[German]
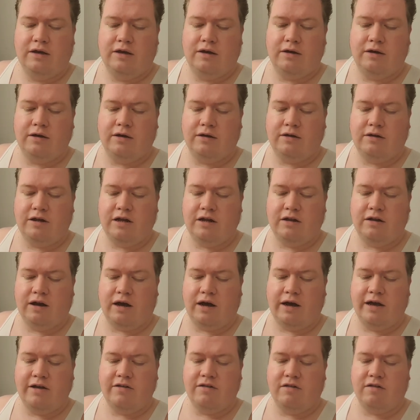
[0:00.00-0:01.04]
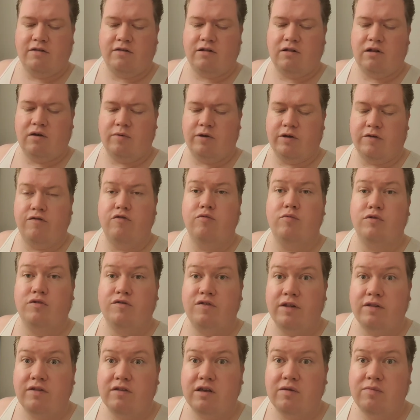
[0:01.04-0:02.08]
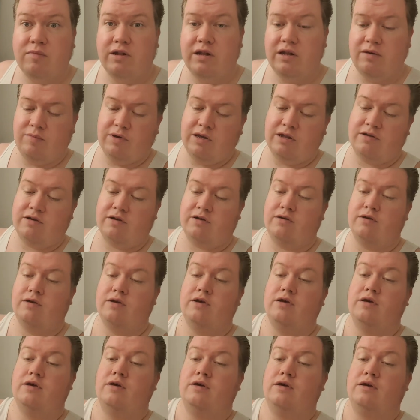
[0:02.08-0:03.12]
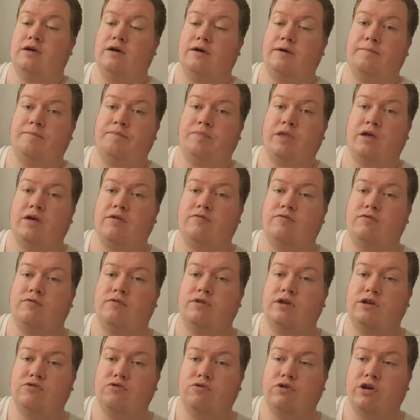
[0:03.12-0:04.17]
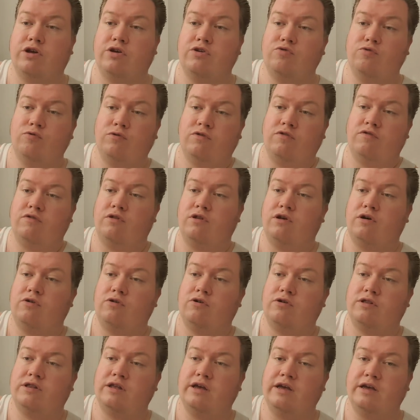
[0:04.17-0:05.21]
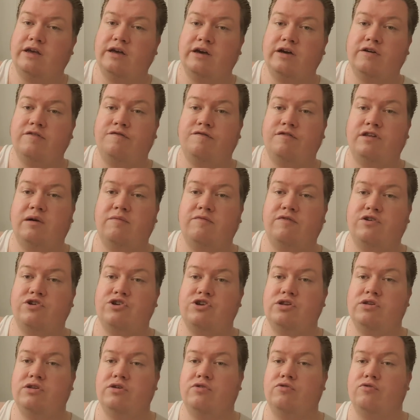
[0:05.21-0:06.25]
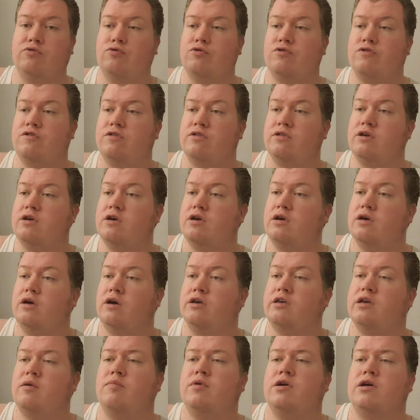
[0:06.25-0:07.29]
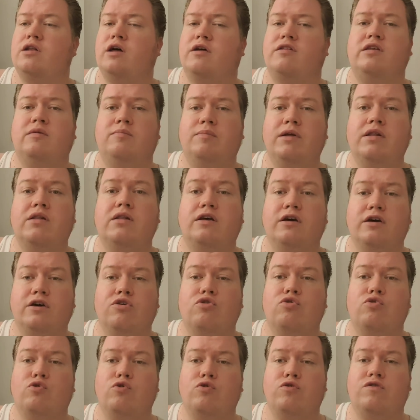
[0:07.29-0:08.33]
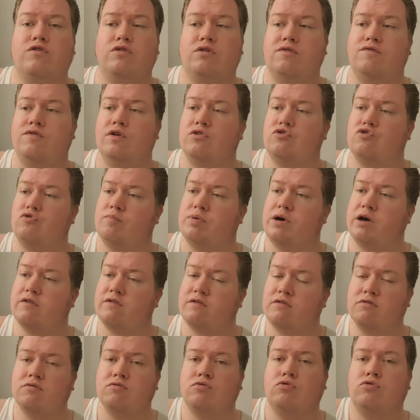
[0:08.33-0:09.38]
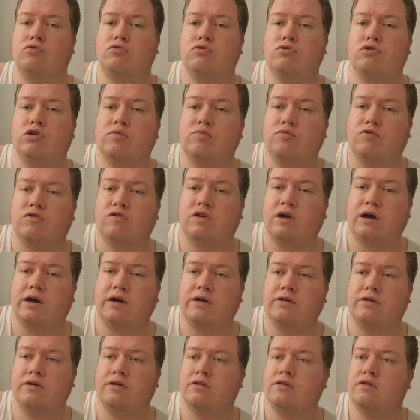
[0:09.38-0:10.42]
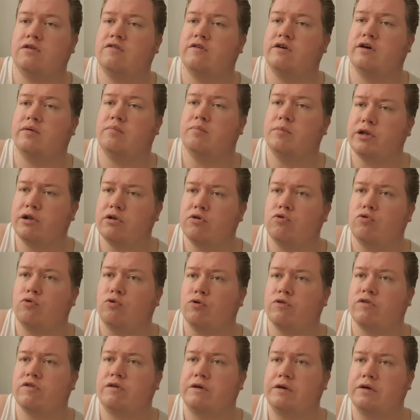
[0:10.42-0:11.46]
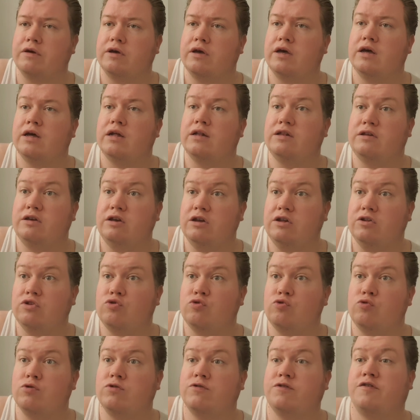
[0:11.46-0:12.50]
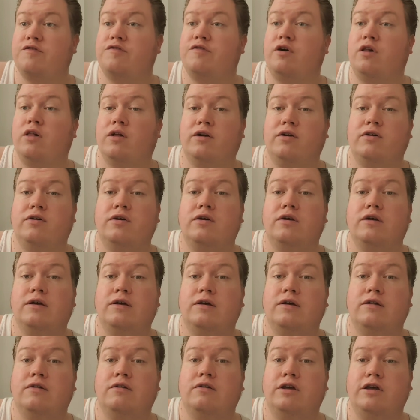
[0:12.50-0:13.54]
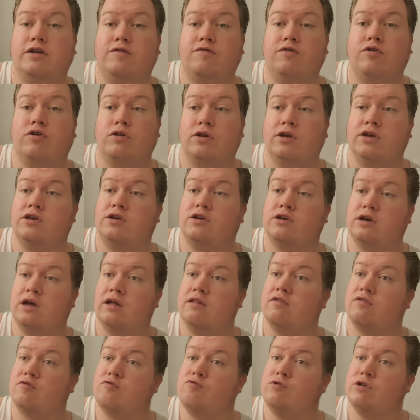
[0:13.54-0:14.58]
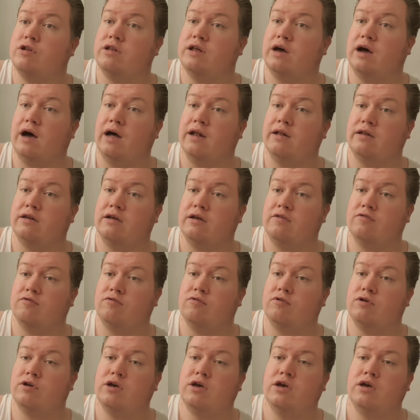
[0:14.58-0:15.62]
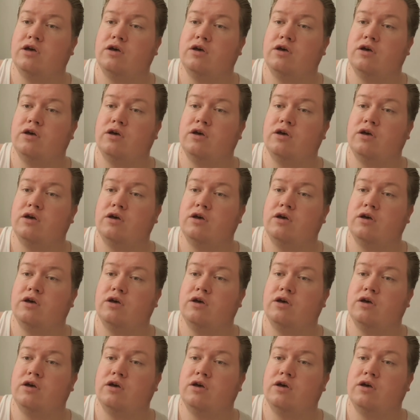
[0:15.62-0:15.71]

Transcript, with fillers: äh, T3 sind es glaube ich 25 mm. Ja, also nicht nur der Knoten, sondern auch der Griff. Die haben verschiedene Größen. Also ich habe mir gedacht, die mittlere Größe, die wird schon passen. Und ich muss sagen, dieser mittelgroße T2 Trafalgar liegt wirklich ganz gut in der Hand. Also